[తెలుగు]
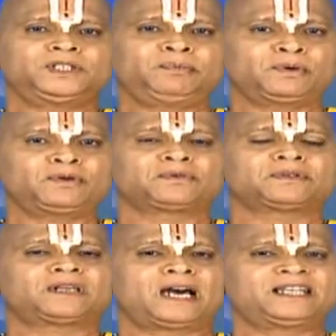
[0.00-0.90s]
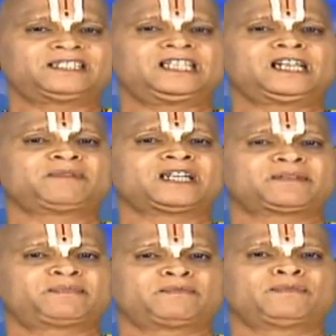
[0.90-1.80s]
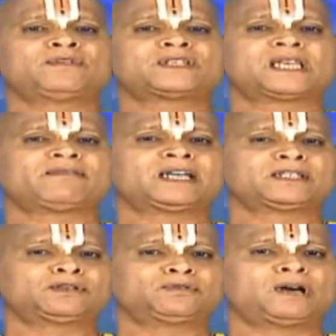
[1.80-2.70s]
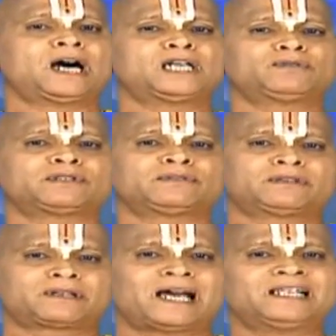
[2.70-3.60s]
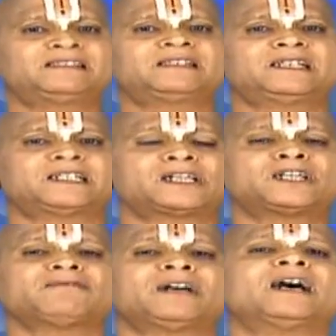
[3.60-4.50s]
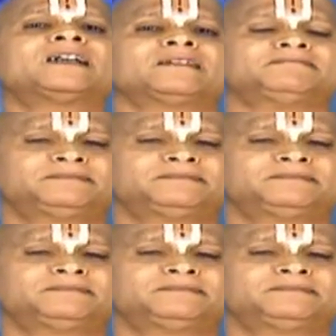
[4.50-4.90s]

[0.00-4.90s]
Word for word: ఇప్పుడు కార్తీక మాస బ్రహ్మోత్సవాదుల్లో ఆరవ రోజు రాత్రి గరుడ వాహనం